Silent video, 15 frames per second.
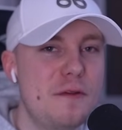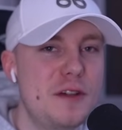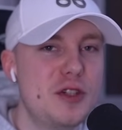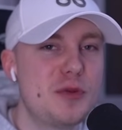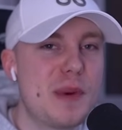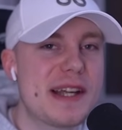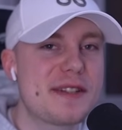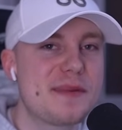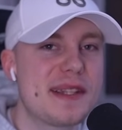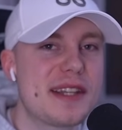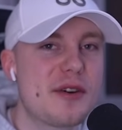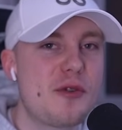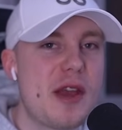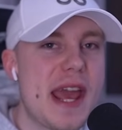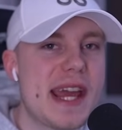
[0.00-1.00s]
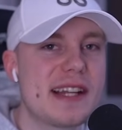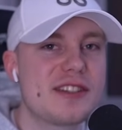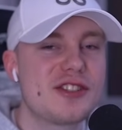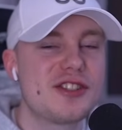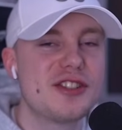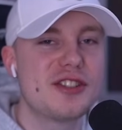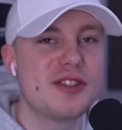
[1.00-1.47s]
Viel Spaß mit der
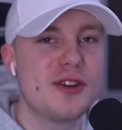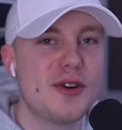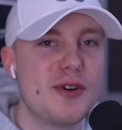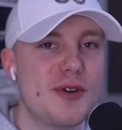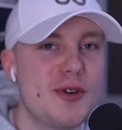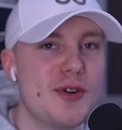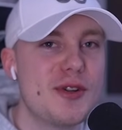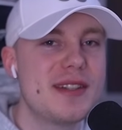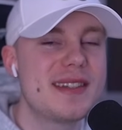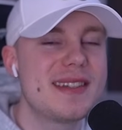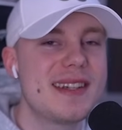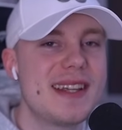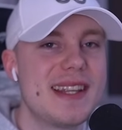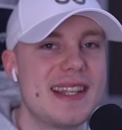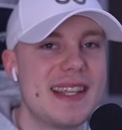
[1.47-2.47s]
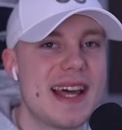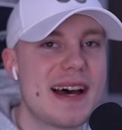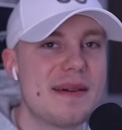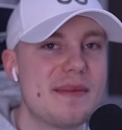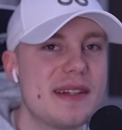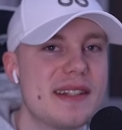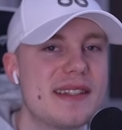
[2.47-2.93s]
Reaction und
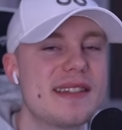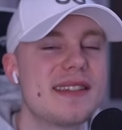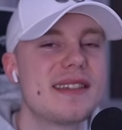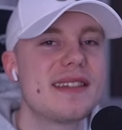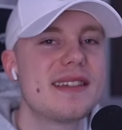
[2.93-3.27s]
damit